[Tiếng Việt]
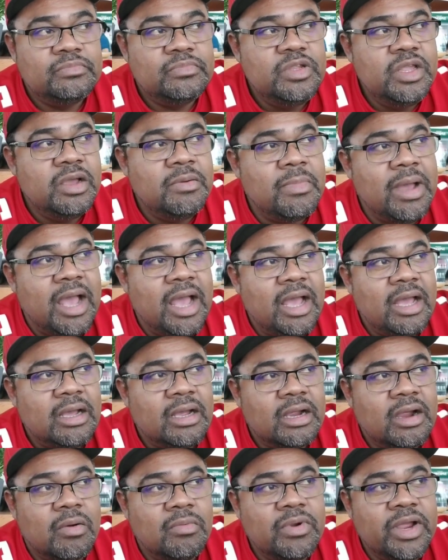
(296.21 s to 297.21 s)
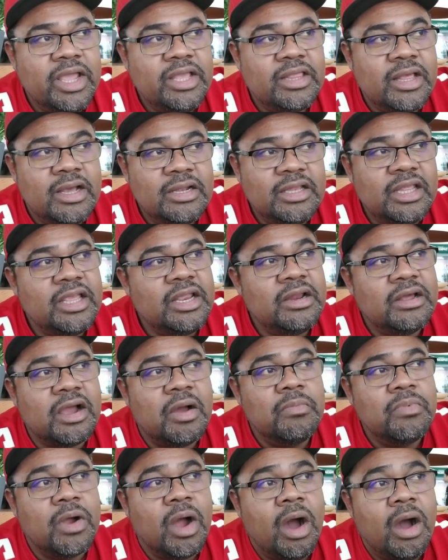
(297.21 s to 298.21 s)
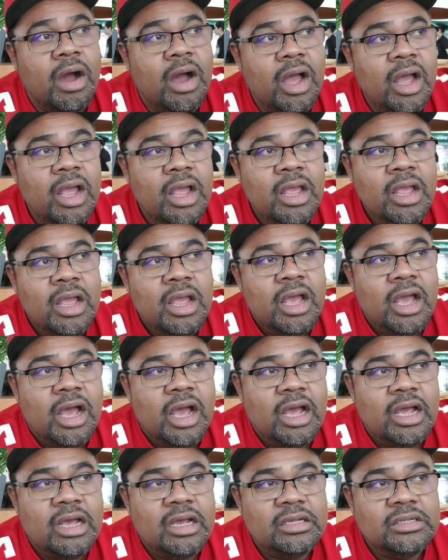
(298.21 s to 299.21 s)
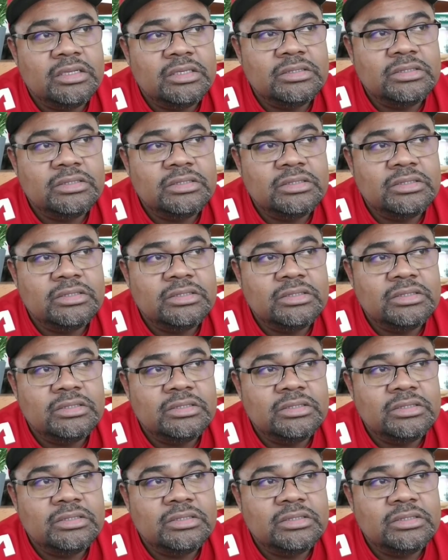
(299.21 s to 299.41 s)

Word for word: nhưng mà không khí Tết thì nó không có à,